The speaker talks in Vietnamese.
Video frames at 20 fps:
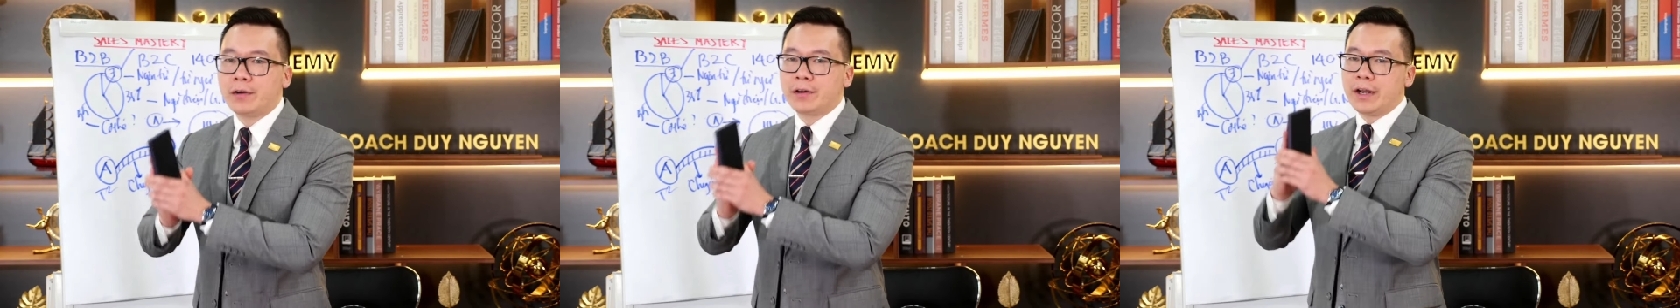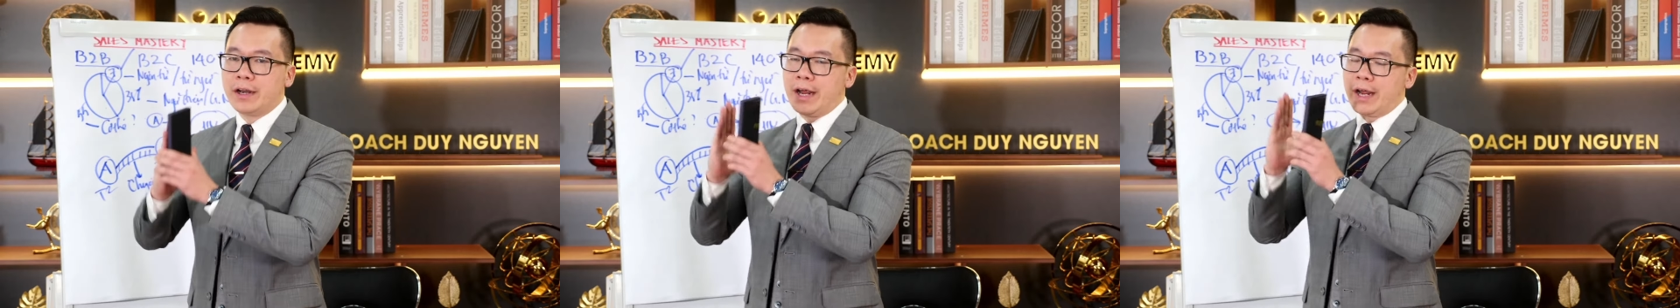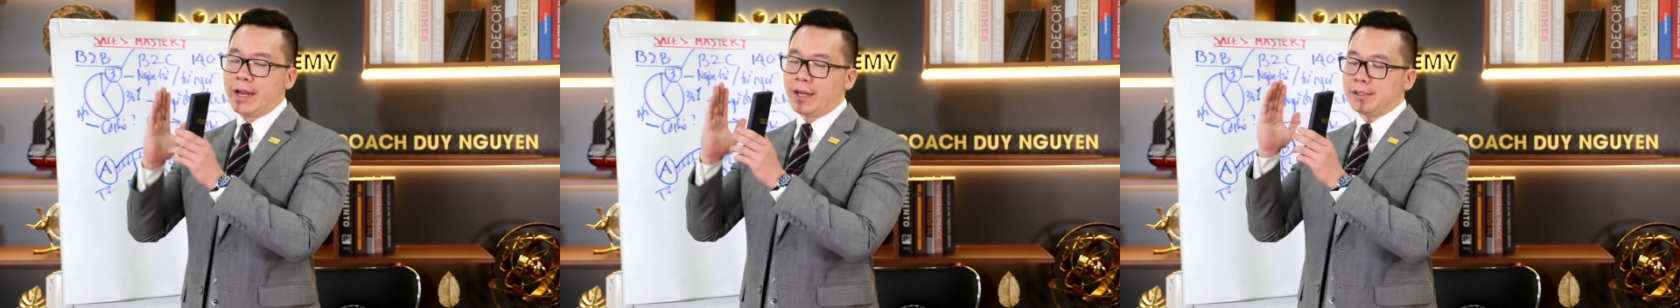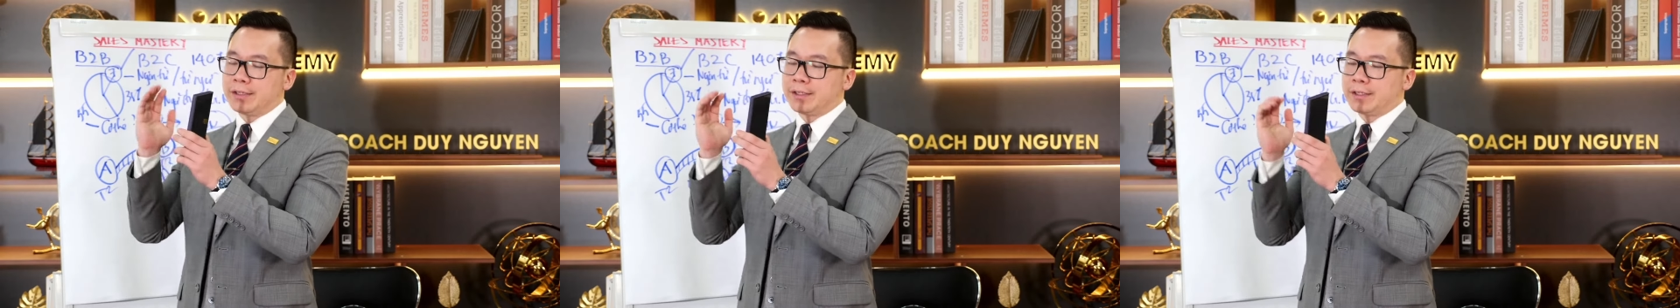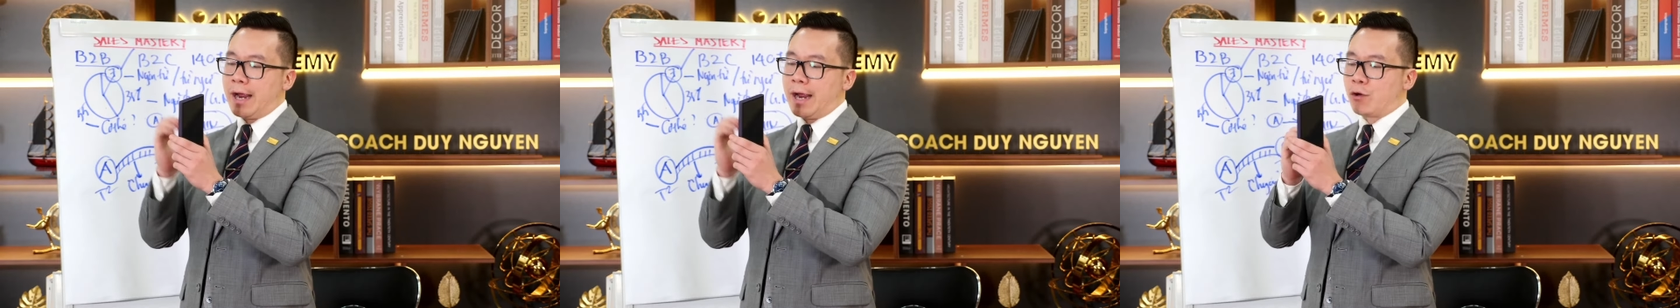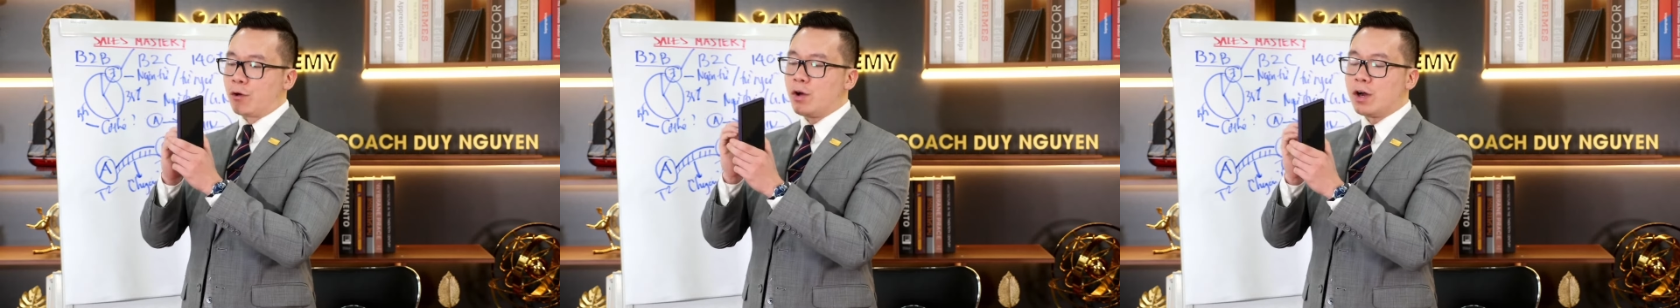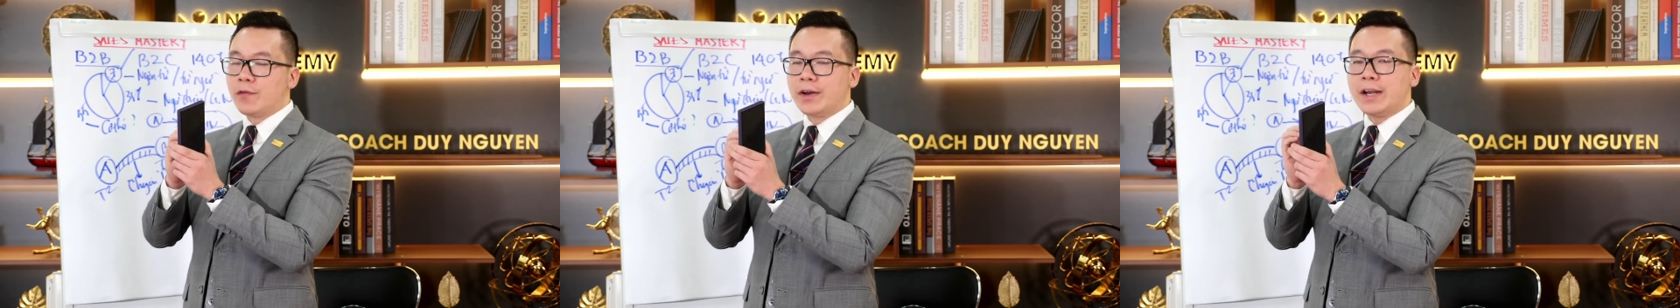để giải
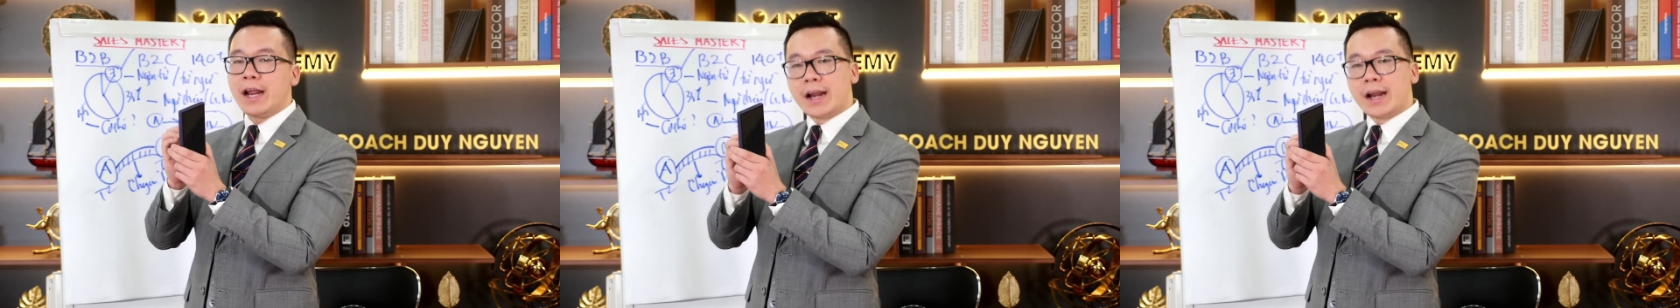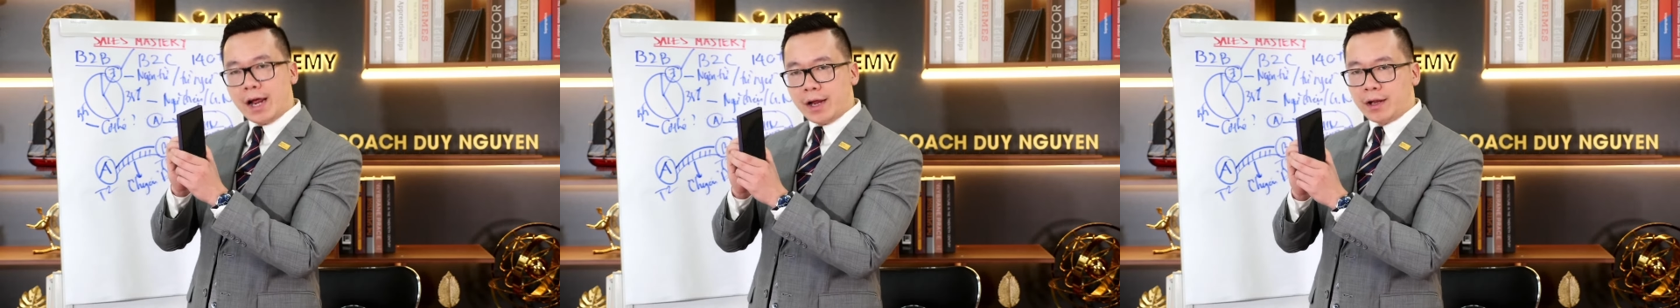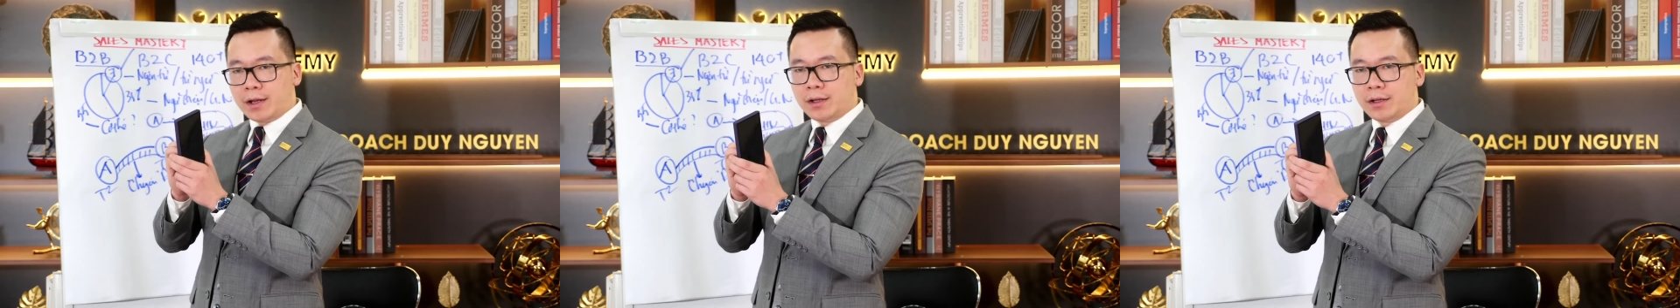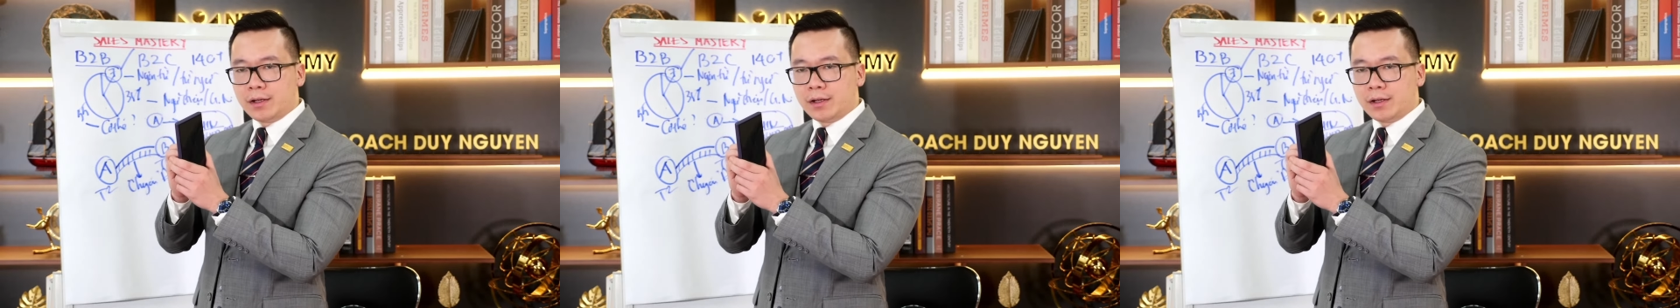quyết cái vấn đề này.